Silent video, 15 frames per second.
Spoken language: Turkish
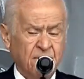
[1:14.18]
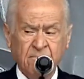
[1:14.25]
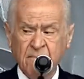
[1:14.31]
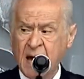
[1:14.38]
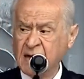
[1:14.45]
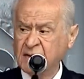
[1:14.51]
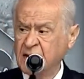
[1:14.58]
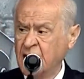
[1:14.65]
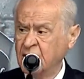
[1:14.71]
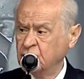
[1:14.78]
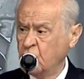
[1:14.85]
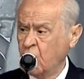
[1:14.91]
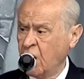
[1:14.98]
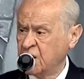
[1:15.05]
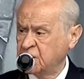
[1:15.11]
meydan
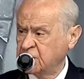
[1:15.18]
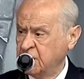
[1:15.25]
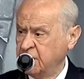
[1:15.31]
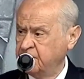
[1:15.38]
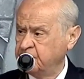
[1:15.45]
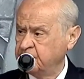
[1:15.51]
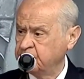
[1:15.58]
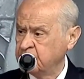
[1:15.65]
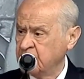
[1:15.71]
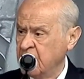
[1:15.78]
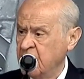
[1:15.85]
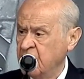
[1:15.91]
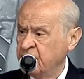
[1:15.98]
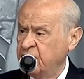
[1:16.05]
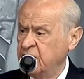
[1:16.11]
dolaşıp
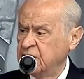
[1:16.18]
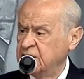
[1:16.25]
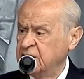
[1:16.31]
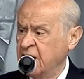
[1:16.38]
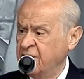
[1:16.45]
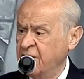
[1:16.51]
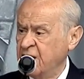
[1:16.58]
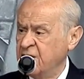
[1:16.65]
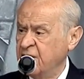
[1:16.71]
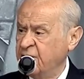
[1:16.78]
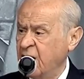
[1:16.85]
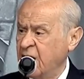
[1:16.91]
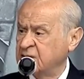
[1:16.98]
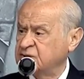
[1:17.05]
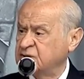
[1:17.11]
fitne ve
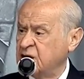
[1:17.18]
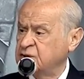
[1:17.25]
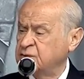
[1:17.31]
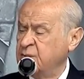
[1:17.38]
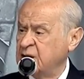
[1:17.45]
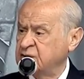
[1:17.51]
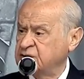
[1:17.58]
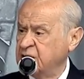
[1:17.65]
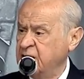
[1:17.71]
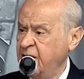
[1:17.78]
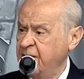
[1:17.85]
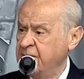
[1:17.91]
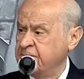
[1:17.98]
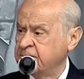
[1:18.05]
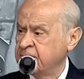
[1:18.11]
nifak
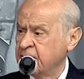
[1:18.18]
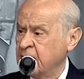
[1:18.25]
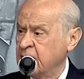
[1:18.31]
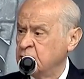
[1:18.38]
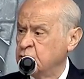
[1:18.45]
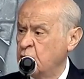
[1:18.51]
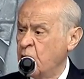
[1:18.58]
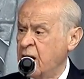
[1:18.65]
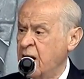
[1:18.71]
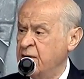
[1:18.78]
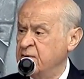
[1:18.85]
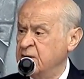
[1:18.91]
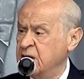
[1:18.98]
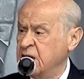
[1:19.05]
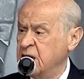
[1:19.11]
saçması
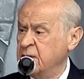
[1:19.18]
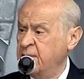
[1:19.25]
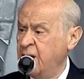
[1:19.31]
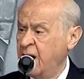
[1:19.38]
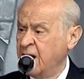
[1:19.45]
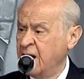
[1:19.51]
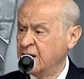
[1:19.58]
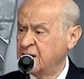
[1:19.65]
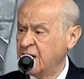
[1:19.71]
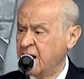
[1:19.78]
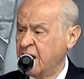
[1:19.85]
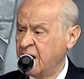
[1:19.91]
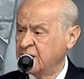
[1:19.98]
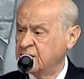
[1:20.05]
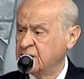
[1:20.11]
görevini ihmal
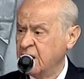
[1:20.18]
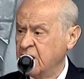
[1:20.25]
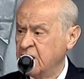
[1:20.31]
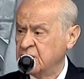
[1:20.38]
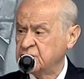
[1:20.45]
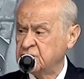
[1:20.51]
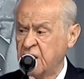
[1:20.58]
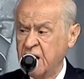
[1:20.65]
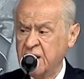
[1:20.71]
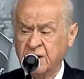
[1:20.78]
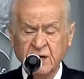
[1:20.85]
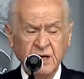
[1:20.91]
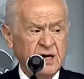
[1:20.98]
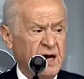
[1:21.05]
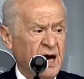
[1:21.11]
ederek
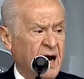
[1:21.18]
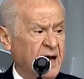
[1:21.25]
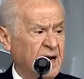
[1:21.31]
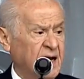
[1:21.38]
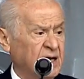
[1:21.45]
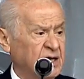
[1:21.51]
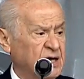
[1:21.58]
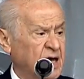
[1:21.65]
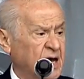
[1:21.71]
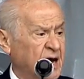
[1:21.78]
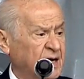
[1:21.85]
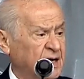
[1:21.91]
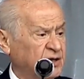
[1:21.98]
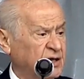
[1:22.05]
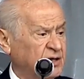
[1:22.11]
şehrin ihane
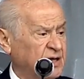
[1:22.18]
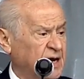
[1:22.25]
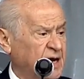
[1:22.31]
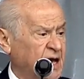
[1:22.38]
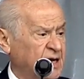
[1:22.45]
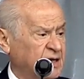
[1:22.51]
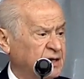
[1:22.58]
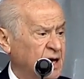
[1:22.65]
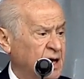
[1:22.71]
ihanet ederek